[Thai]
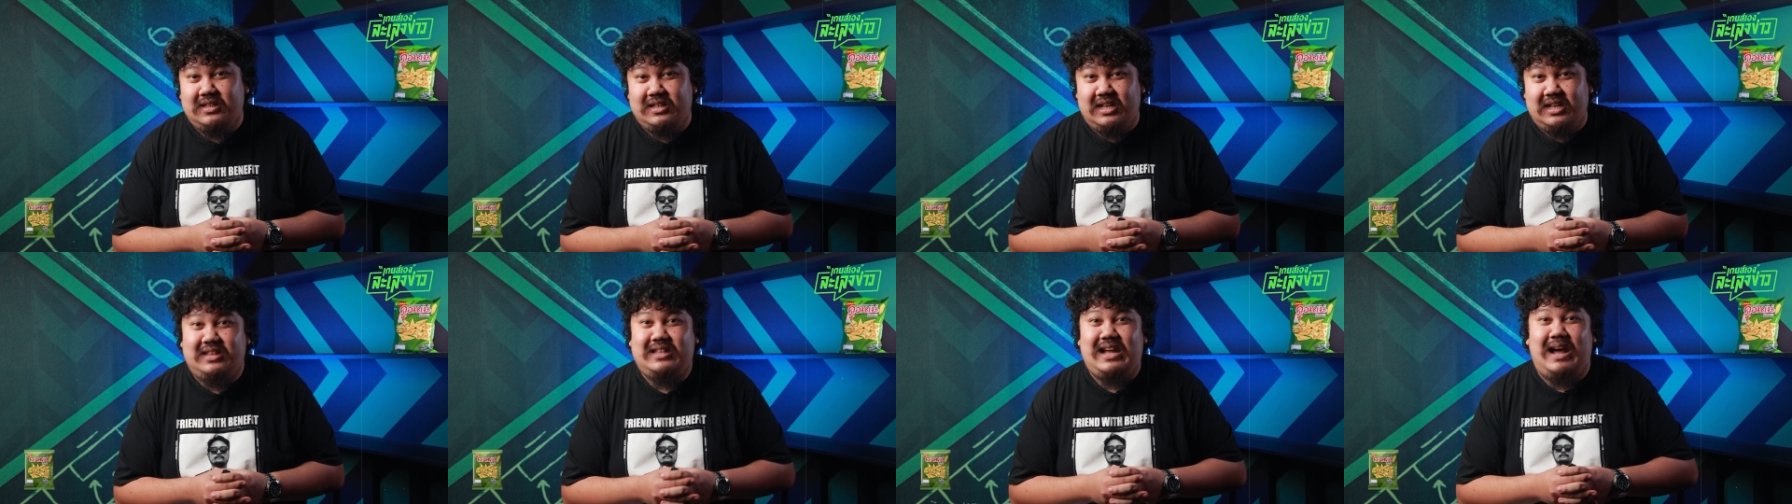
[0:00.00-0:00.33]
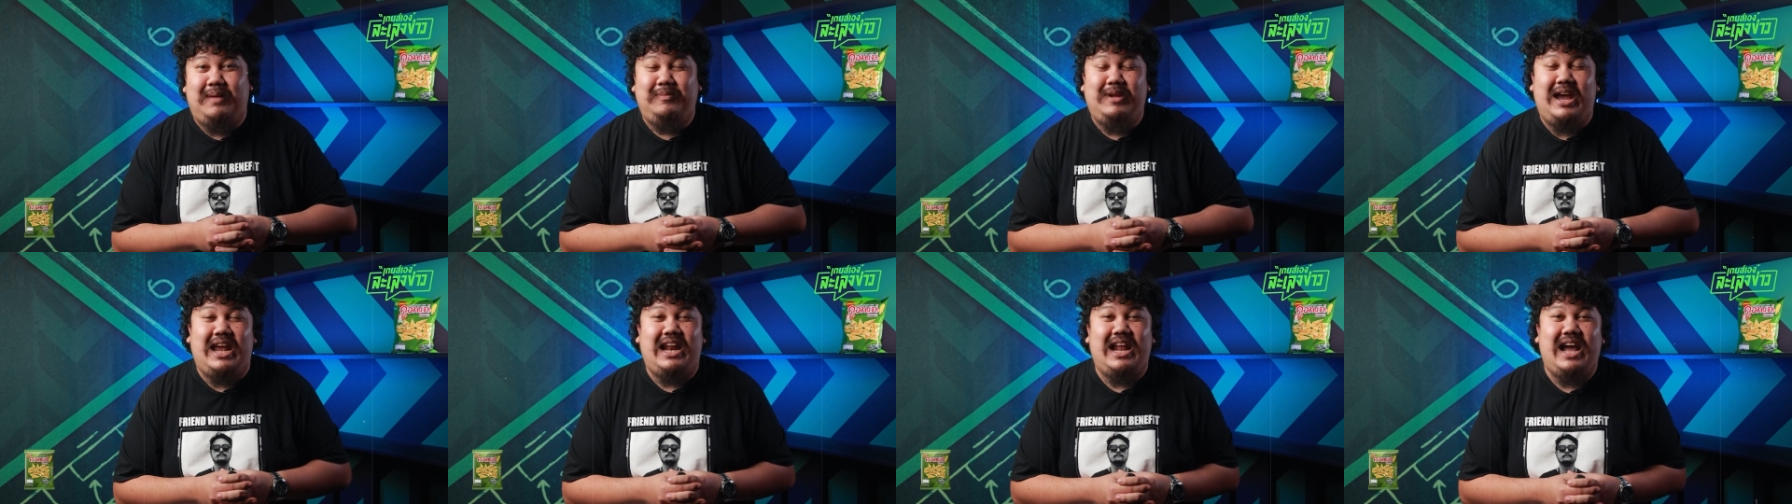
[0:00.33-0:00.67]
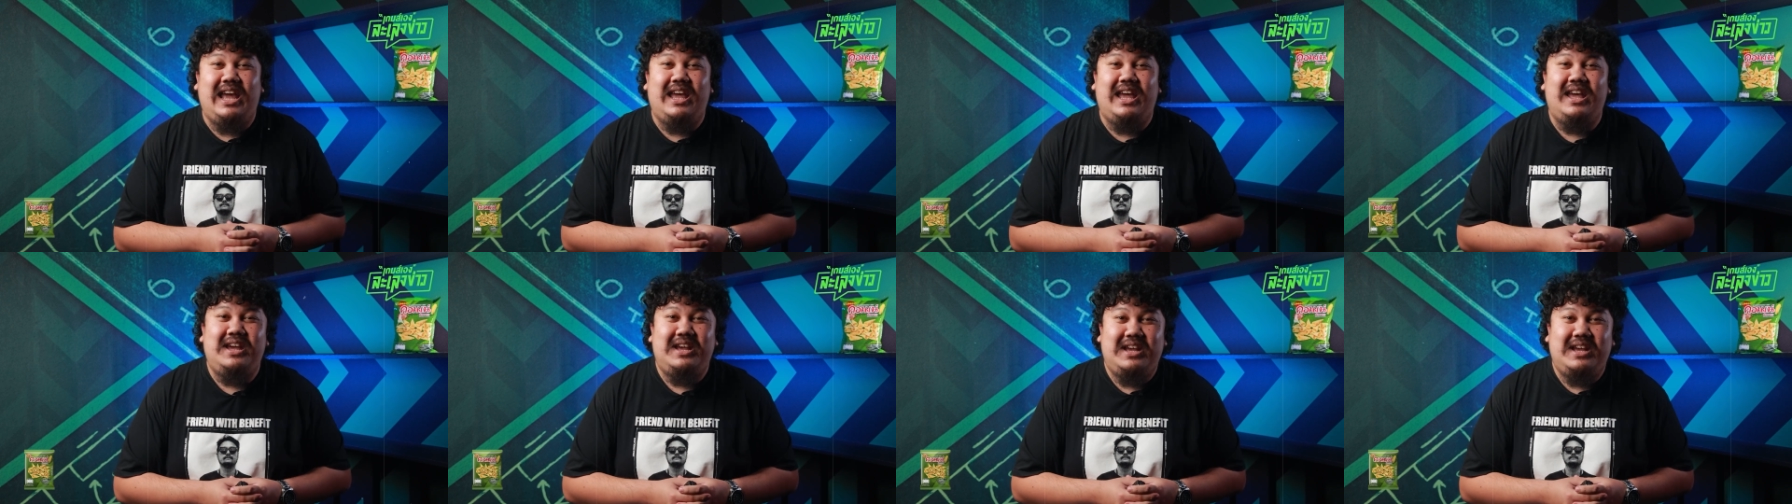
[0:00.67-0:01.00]
ติดตามได้ใน
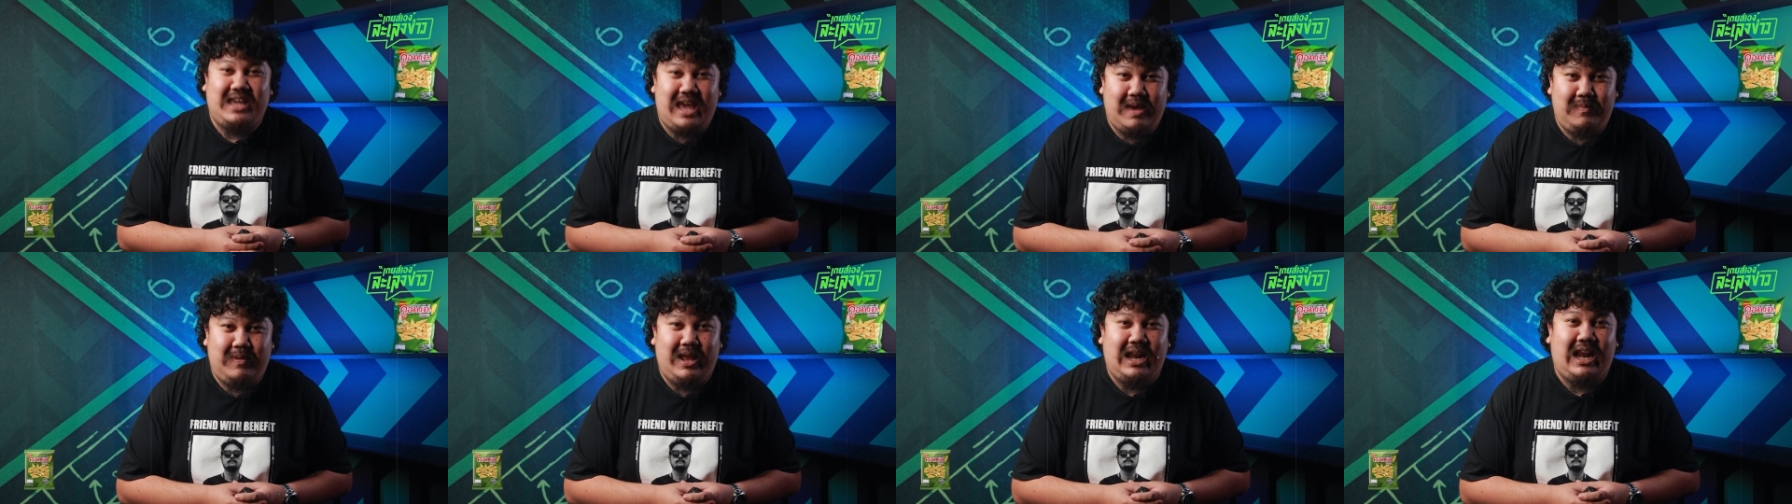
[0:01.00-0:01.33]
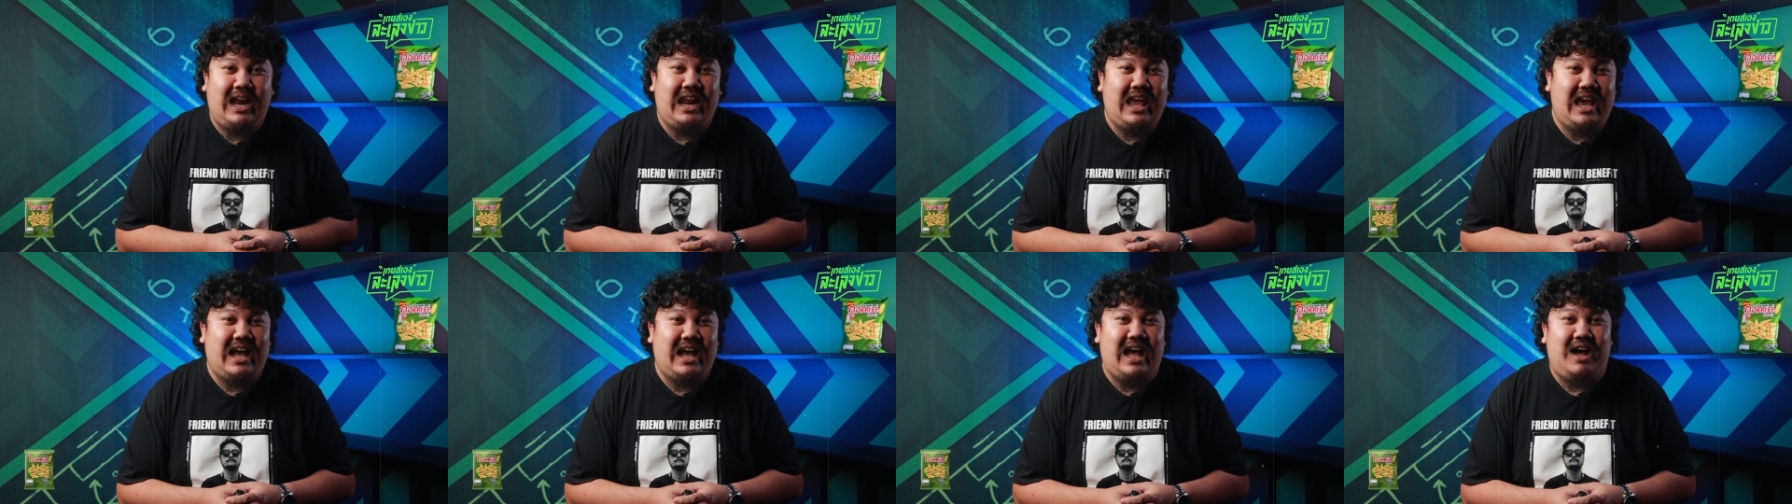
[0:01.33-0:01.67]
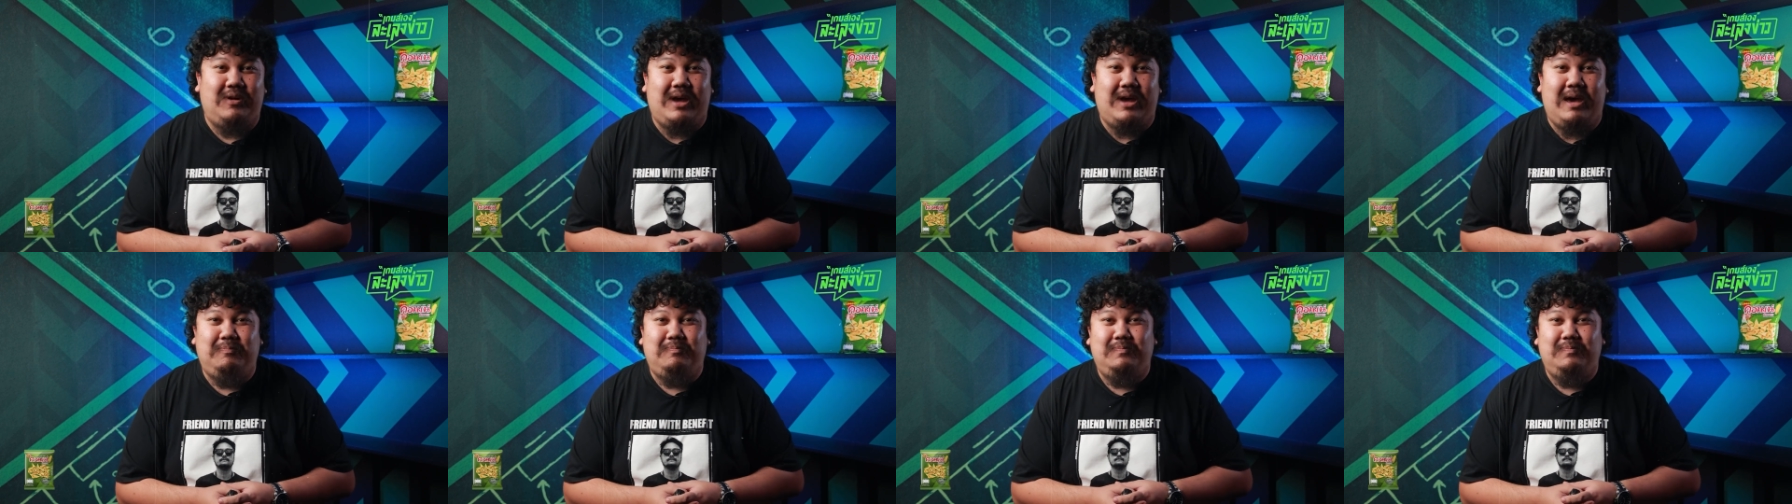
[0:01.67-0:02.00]
เกมเอราเลงข่า
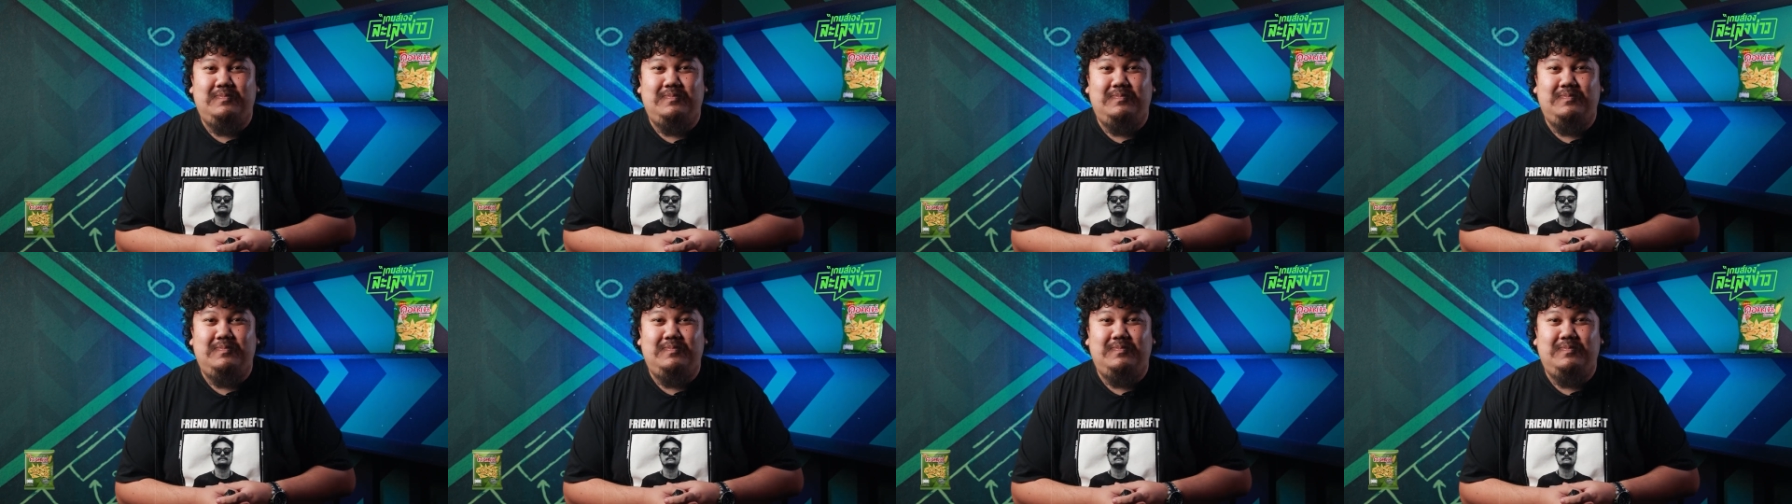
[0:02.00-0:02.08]
วครับ